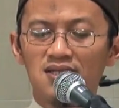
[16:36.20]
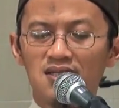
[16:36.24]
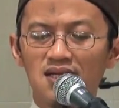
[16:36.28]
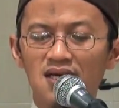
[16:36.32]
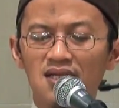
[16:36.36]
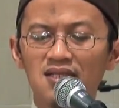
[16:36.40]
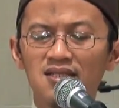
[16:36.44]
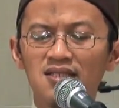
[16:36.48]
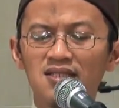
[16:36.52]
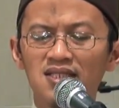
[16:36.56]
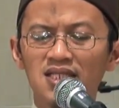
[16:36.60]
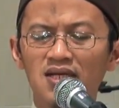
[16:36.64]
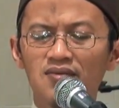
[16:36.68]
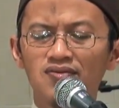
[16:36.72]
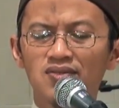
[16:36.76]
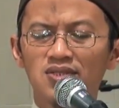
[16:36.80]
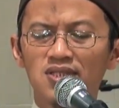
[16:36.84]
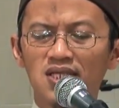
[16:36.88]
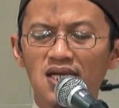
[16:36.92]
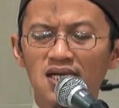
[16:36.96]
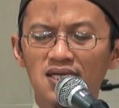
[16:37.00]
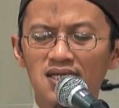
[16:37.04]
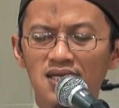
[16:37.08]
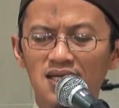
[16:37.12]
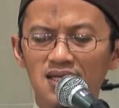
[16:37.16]
Dan
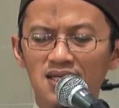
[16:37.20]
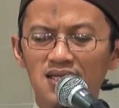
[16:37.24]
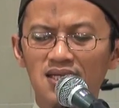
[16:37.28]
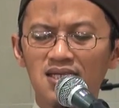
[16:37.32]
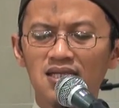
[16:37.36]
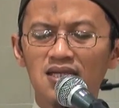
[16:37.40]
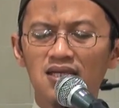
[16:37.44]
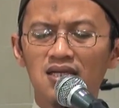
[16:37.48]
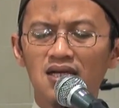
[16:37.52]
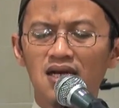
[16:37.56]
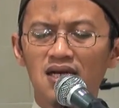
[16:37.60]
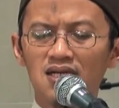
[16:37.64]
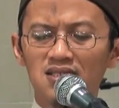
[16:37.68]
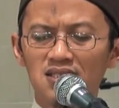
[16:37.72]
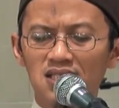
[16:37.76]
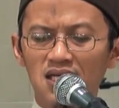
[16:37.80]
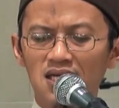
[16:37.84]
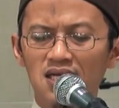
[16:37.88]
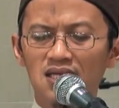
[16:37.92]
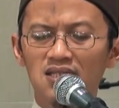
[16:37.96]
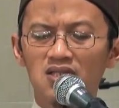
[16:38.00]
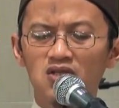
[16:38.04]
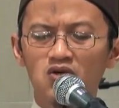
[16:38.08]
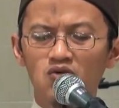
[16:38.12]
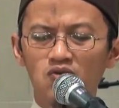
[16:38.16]
tafsiran ini
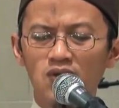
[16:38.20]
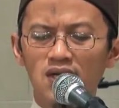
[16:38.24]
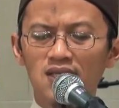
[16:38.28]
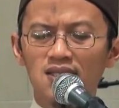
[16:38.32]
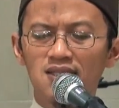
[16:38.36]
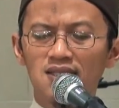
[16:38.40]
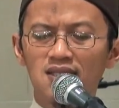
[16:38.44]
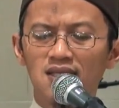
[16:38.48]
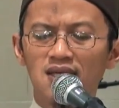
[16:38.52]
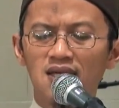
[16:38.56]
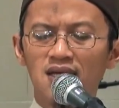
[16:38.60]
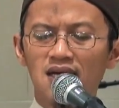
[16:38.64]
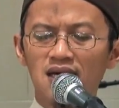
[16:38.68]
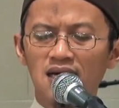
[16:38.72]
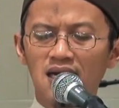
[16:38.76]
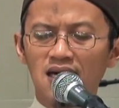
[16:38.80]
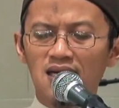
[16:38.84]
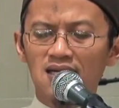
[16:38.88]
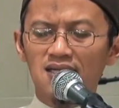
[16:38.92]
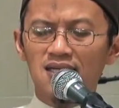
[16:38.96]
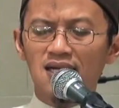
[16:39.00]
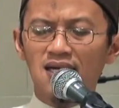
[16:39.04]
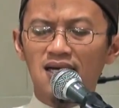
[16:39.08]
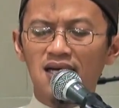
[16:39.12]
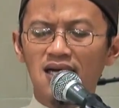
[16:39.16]
sangat kuat
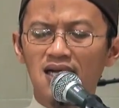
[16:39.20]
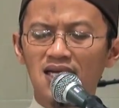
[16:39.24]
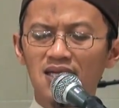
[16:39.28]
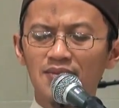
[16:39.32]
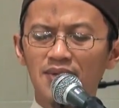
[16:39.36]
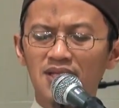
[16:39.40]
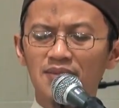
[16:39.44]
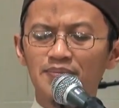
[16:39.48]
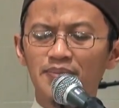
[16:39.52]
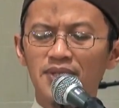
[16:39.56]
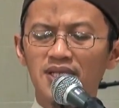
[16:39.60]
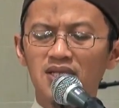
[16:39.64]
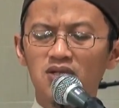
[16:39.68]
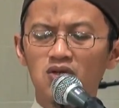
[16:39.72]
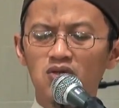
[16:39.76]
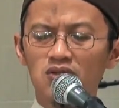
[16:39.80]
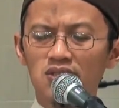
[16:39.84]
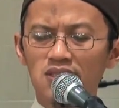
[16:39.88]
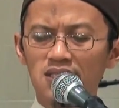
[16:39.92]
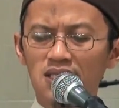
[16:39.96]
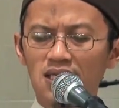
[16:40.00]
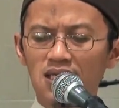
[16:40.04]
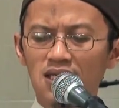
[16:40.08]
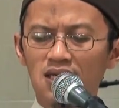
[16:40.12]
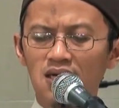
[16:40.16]
karena kalimat
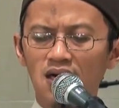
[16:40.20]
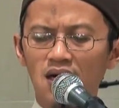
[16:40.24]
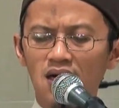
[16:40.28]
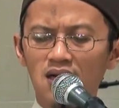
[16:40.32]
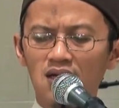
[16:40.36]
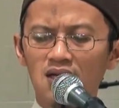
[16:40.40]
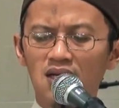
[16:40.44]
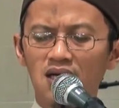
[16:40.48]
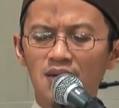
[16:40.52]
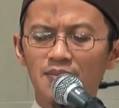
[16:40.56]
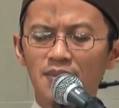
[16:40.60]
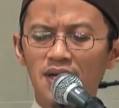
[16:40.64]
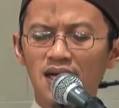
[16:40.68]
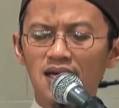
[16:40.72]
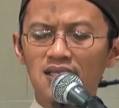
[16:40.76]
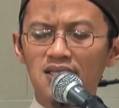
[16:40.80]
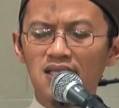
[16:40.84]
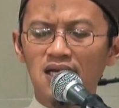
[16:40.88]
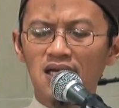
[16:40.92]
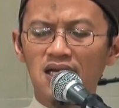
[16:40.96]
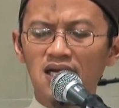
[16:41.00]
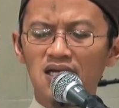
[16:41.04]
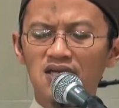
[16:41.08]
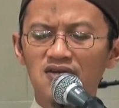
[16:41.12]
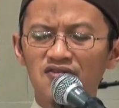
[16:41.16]
berikutnya Allah
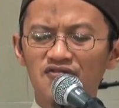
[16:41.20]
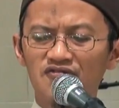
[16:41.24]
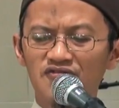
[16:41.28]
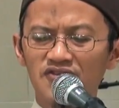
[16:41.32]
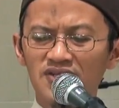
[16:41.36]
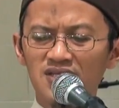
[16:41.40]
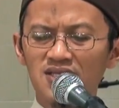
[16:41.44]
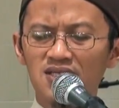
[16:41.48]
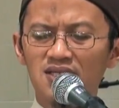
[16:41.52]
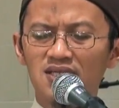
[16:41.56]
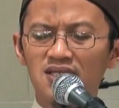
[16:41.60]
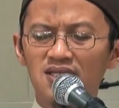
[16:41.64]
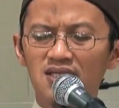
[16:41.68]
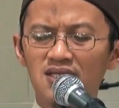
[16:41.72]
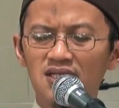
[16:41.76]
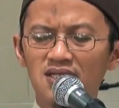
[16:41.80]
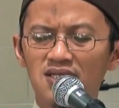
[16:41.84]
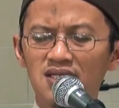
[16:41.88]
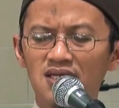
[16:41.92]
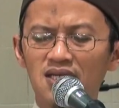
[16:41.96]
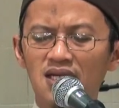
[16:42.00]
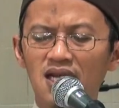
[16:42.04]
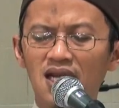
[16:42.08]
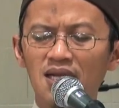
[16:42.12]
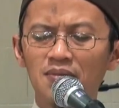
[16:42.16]
mengatakan fihi
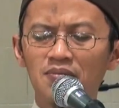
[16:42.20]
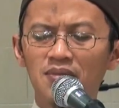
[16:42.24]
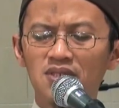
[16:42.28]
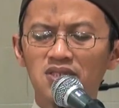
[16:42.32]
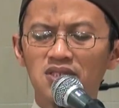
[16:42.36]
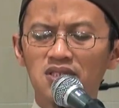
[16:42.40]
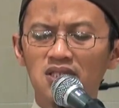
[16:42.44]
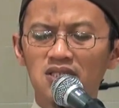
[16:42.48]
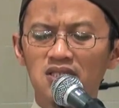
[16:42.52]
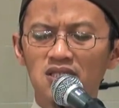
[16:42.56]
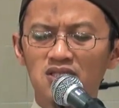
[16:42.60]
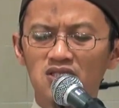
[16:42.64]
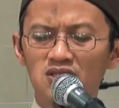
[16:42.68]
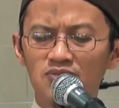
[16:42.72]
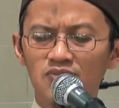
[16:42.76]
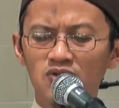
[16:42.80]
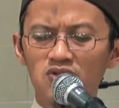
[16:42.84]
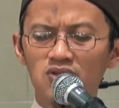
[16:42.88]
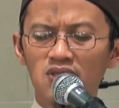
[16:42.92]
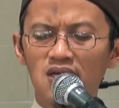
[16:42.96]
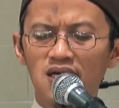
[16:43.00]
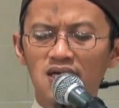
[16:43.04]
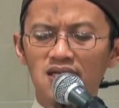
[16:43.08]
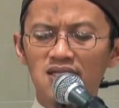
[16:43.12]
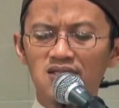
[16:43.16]
di dalam masjid
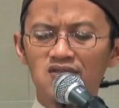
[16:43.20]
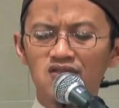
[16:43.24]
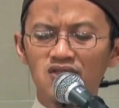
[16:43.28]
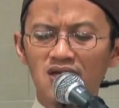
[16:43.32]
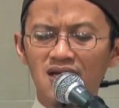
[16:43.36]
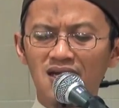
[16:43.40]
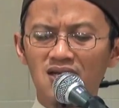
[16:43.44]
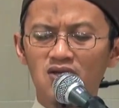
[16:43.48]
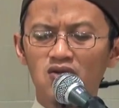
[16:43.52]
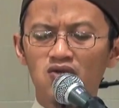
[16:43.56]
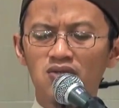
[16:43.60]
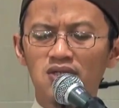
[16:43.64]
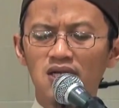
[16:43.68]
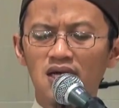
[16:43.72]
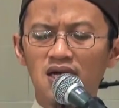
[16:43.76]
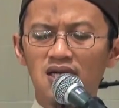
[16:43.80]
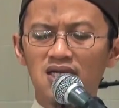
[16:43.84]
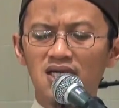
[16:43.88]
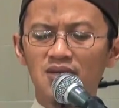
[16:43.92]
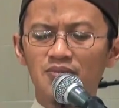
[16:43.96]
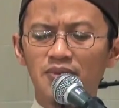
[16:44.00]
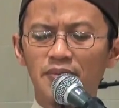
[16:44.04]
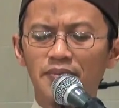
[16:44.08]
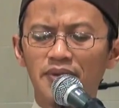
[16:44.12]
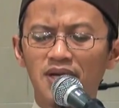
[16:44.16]
tersebut rijalun
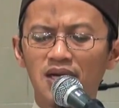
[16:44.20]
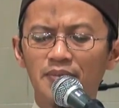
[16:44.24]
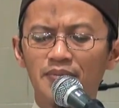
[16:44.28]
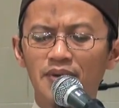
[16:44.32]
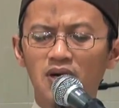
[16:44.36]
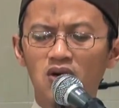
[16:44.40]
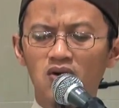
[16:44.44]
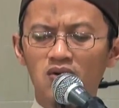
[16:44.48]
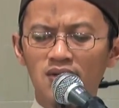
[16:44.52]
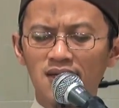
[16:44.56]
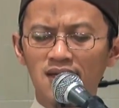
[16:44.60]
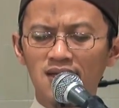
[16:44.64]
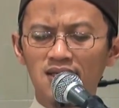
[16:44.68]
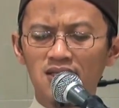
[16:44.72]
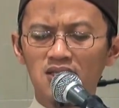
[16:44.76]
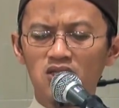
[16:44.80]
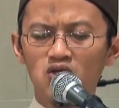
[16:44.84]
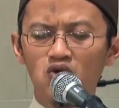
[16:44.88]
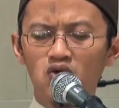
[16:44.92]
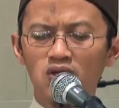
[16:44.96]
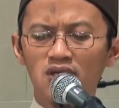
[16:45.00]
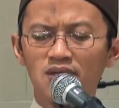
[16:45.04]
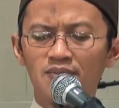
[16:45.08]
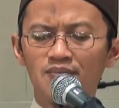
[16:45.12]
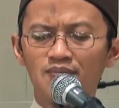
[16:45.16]
ada beberapa orang
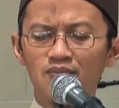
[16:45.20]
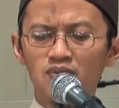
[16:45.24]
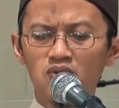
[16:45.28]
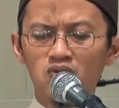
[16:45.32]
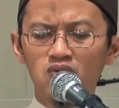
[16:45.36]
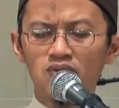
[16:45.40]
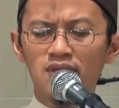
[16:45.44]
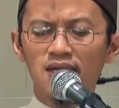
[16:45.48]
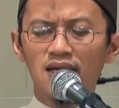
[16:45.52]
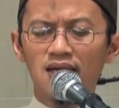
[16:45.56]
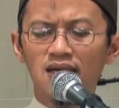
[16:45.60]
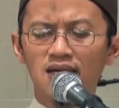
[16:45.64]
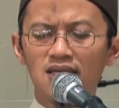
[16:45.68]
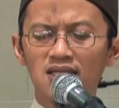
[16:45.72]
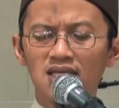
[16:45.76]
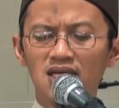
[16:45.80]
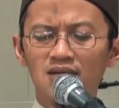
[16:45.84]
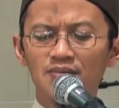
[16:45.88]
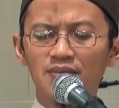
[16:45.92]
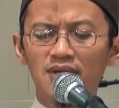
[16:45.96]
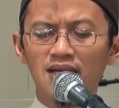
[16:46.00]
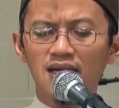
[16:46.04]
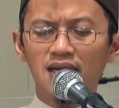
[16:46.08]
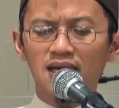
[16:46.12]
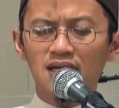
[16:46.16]
yuhibbuna
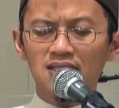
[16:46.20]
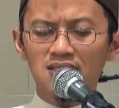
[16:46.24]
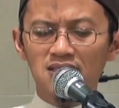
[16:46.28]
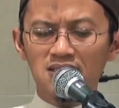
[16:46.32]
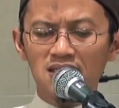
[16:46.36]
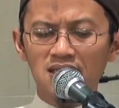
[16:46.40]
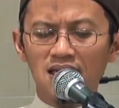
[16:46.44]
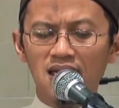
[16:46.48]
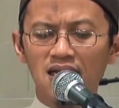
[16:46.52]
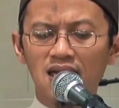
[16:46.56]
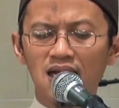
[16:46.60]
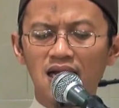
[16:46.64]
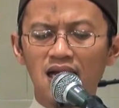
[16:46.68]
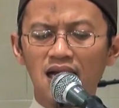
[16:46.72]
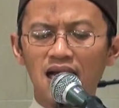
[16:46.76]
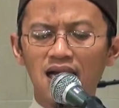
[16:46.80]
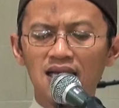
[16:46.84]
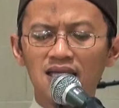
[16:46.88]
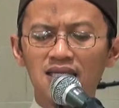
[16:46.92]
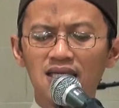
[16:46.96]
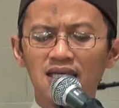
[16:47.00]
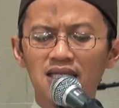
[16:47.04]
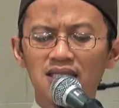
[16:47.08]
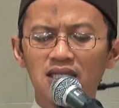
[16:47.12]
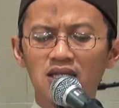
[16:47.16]
yang mereka senang
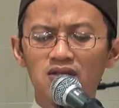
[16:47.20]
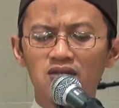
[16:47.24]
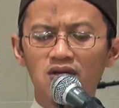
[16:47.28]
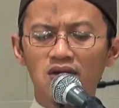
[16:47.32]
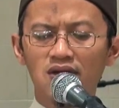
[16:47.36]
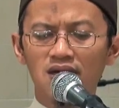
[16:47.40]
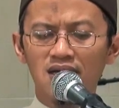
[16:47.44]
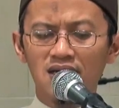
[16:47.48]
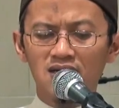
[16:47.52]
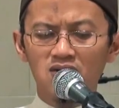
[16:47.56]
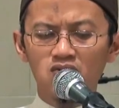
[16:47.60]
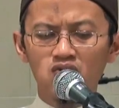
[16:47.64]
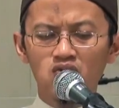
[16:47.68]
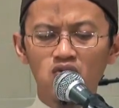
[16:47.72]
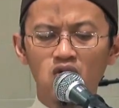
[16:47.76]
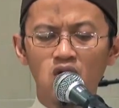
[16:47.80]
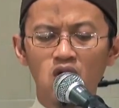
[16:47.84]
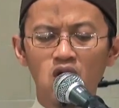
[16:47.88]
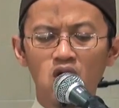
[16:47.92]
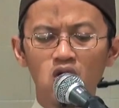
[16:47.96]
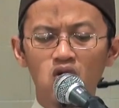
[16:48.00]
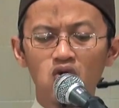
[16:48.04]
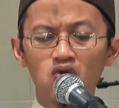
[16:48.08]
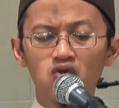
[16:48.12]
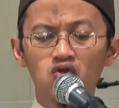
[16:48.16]
ayat atau haru
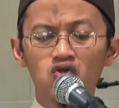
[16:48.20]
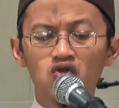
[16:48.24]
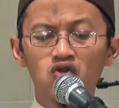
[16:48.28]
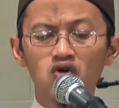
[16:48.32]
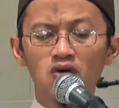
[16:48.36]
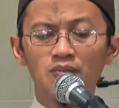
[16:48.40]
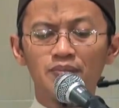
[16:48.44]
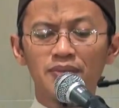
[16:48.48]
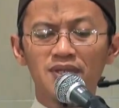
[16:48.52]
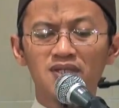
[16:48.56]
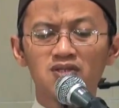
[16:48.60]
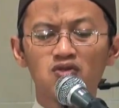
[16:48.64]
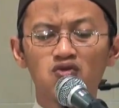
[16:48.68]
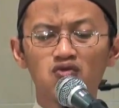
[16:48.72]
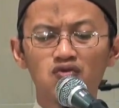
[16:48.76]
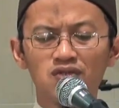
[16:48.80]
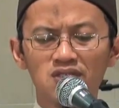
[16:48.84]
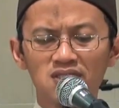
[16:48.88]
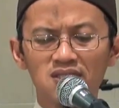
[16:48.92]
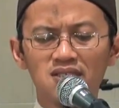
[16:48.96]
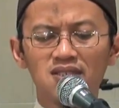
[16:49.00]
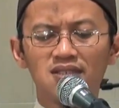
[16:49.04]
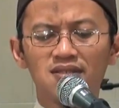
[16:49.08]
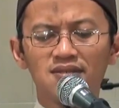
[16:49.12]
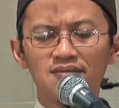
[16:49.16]
untuk
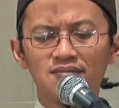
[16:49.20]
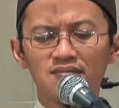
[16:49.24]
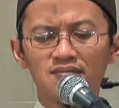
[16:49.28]
bersuci.